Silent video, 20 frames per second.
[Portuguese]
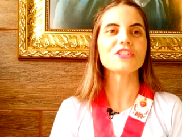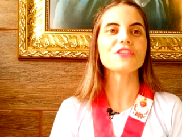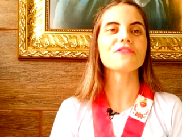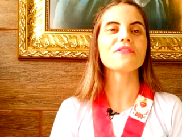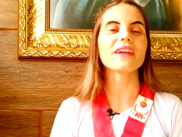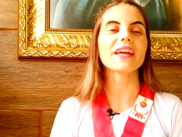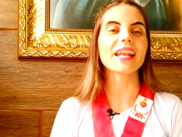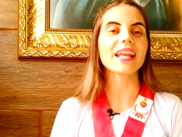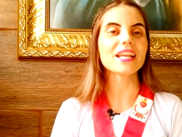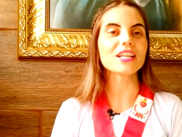
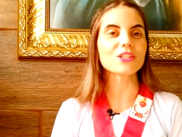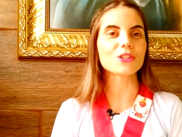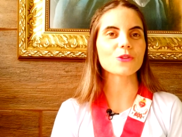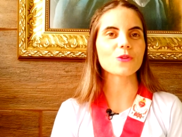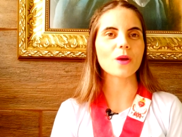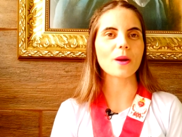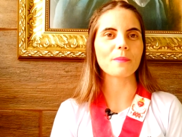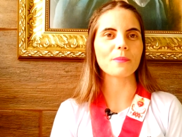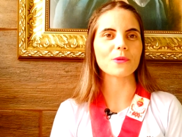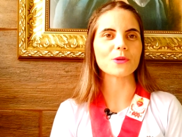Diferente
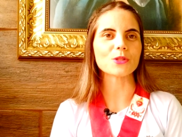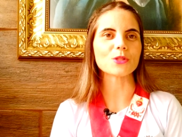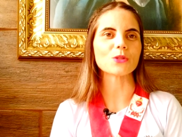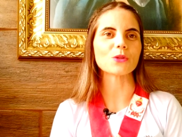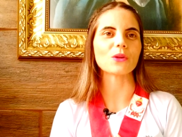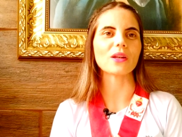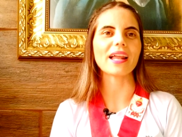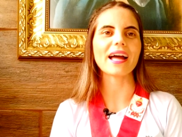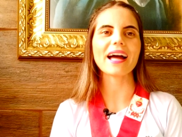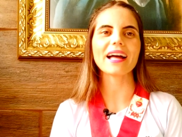do
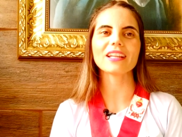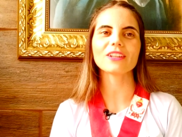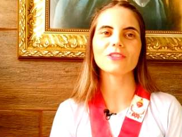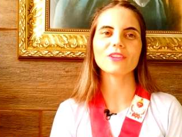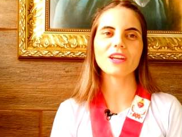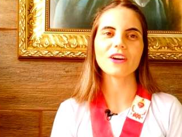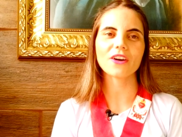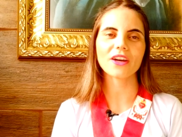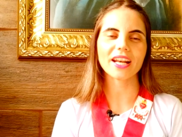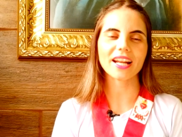apostolado
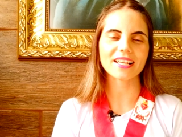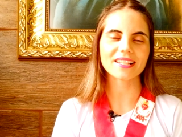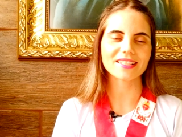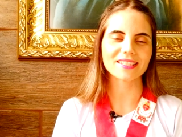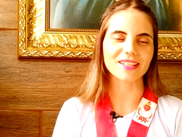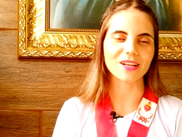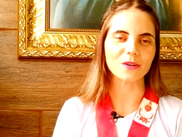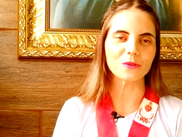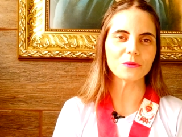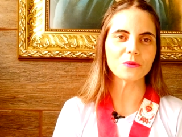da
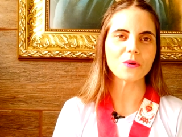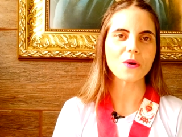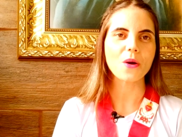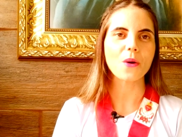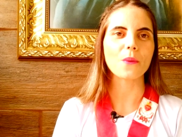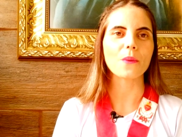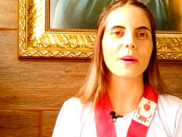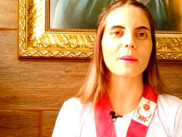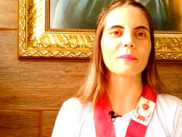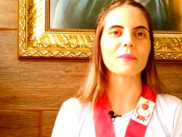oração,
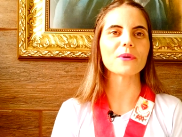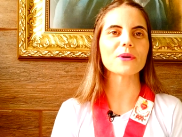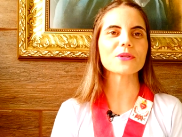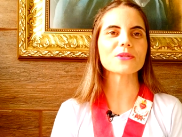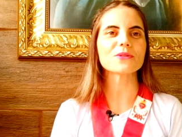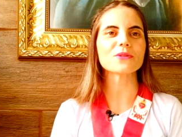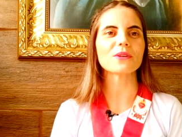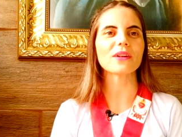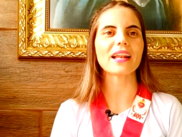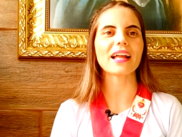o
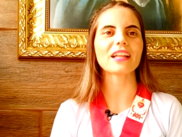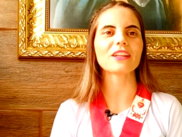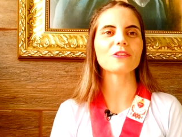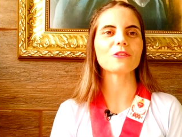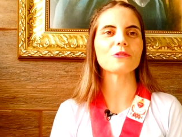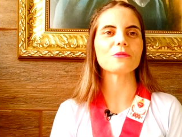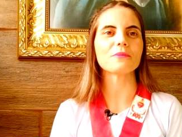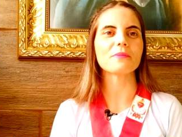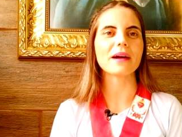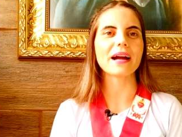
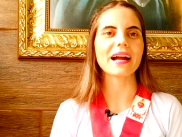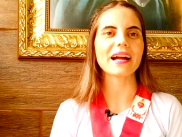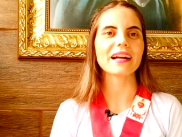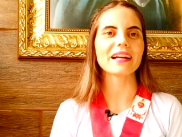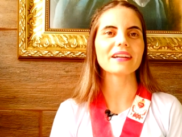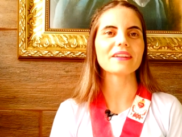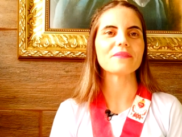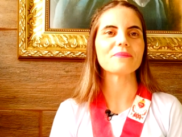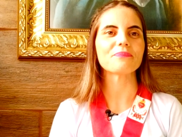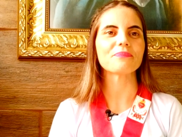apostolado do
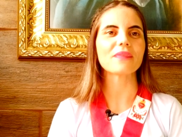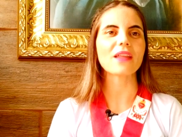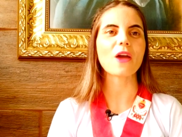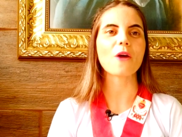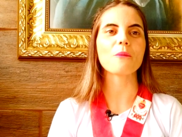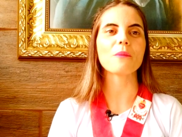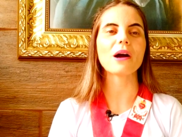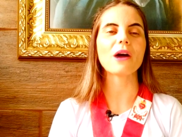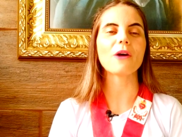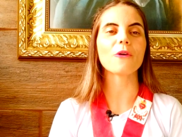mar
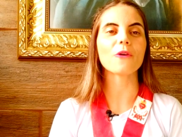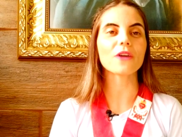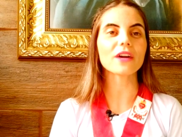é uma